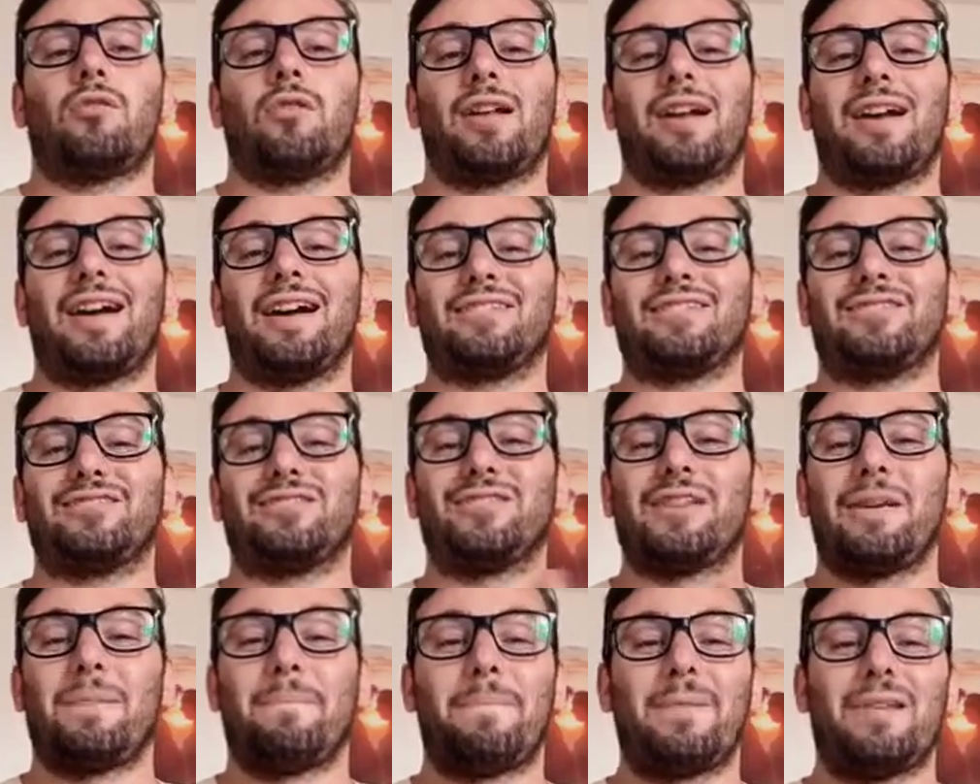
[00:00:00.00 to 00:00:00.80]
un ragazzo
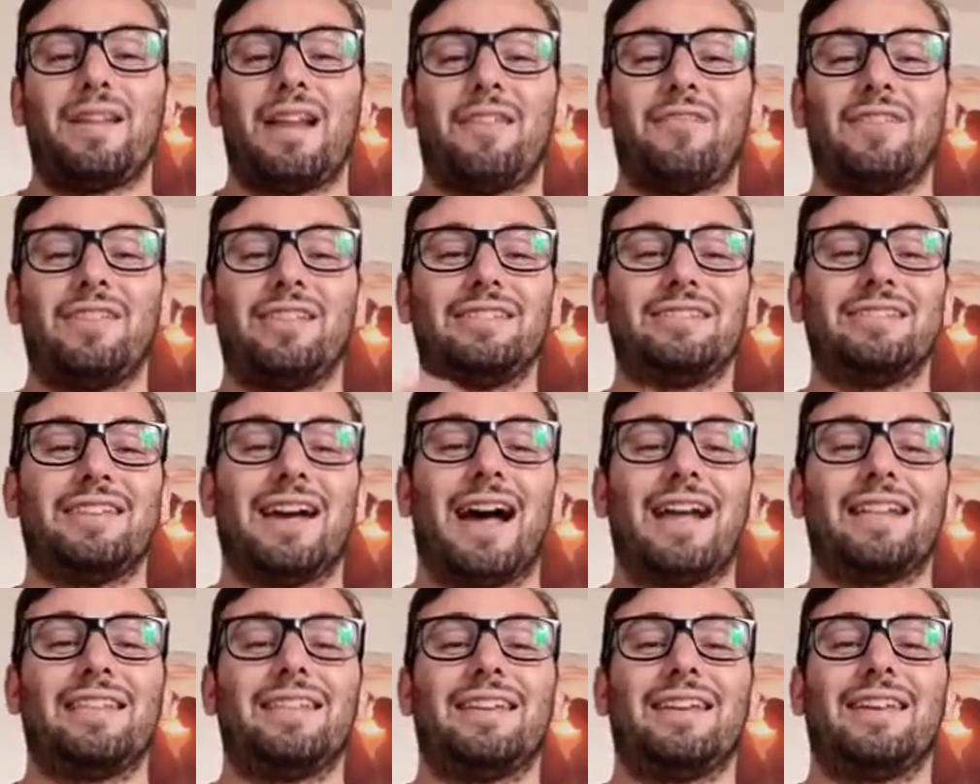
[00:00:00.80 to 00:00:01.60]
di appena 20
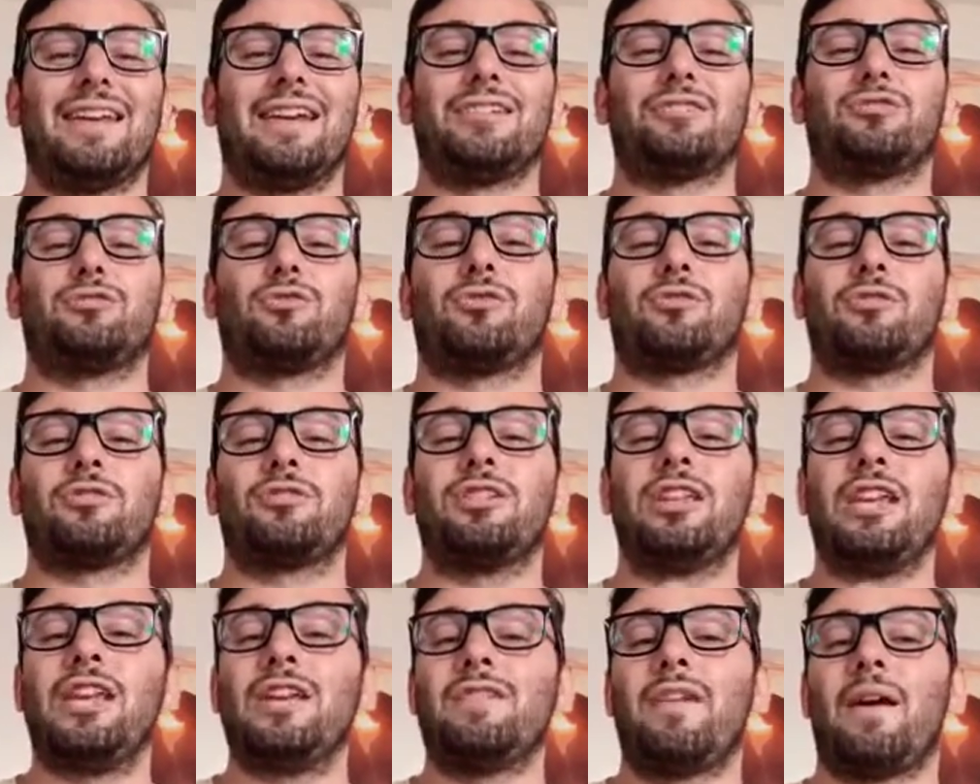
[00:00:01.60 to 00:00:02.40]
anni che
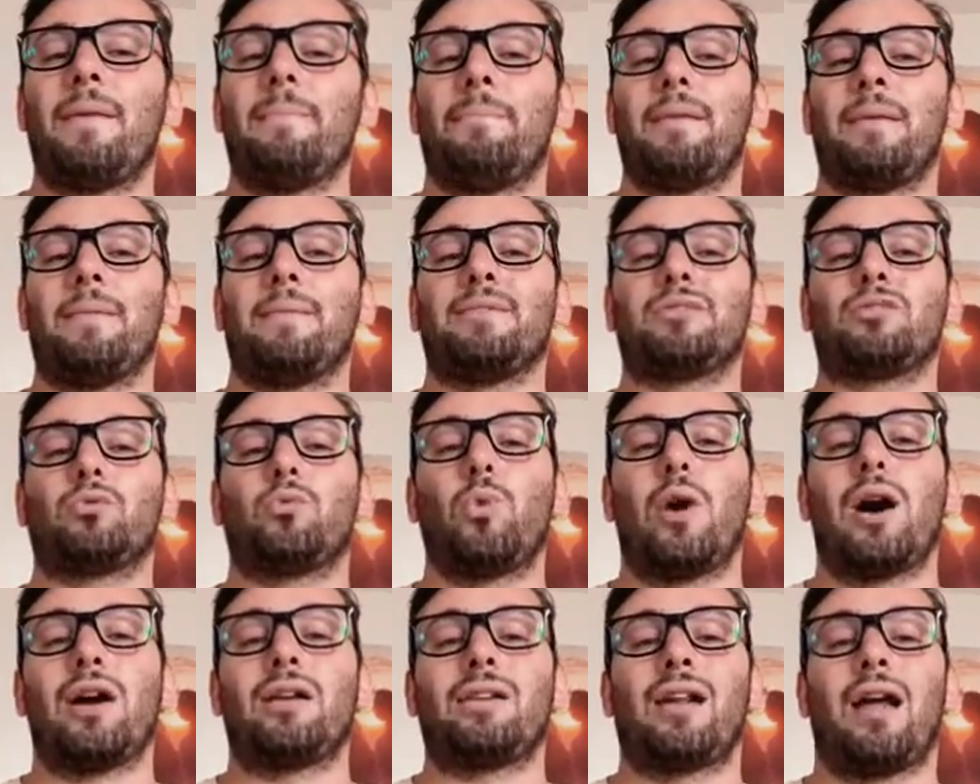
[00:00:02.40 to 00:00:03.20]
esordiva in prima
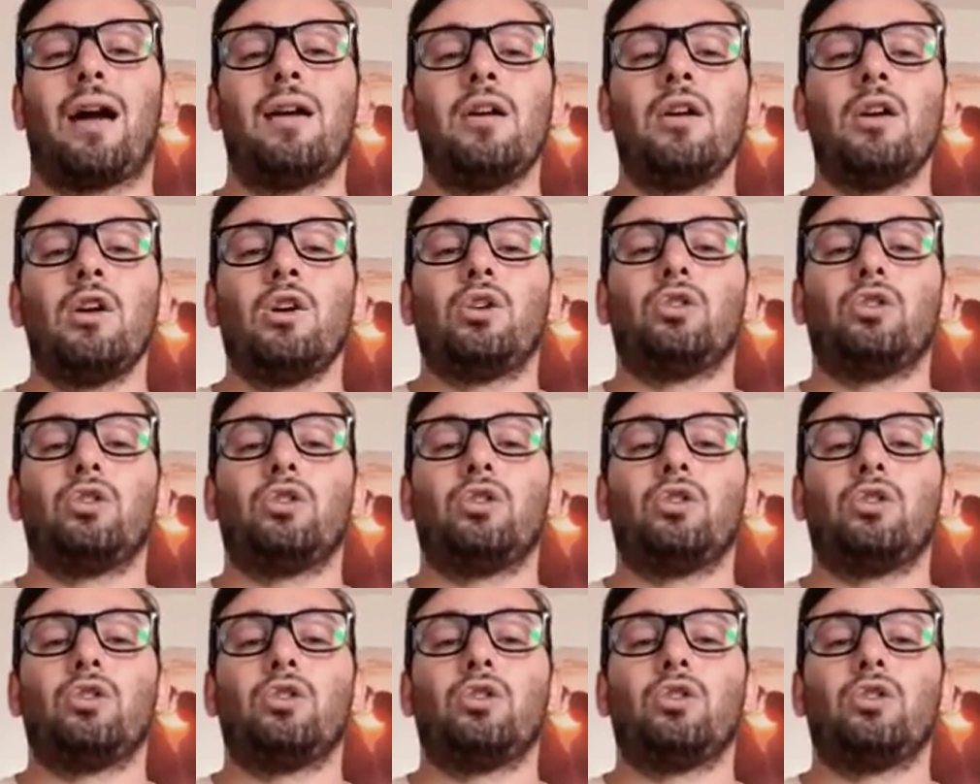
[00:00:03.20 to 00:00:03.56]
squadra